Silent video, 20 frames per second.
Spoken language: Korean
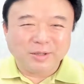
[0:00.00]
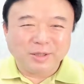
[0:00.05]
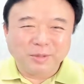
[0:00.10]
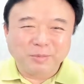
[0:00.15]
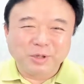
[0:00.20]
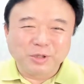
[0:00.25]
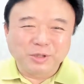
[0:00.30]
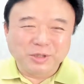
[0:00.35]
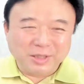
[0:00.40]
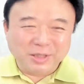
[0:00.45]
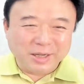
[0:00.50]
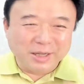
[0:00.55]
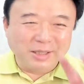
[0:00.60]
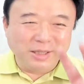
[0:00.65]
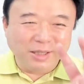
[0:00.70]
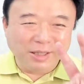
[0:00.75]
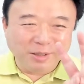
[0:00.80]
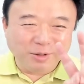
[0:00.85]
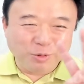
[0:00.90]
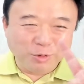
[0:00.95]
이번
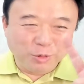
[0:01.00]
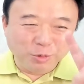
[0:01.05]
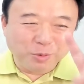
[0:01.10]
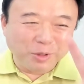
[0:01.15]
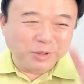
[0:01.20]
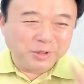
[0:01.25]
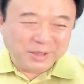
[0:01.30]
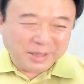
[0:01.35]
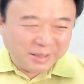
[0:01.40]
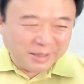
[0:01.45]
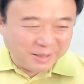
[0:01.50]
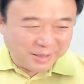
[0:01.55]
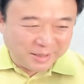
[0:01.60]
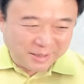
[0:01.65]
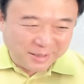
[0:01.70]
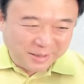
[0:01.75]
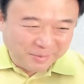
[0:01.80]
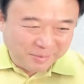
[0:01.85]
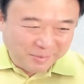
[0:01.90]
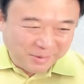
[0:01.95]
시간이 두 번째
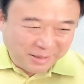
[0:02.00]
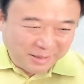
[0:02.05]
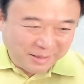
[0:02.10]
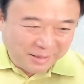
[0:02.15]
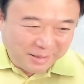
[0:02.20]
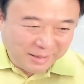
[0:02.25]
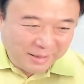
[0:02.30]
시간입니다.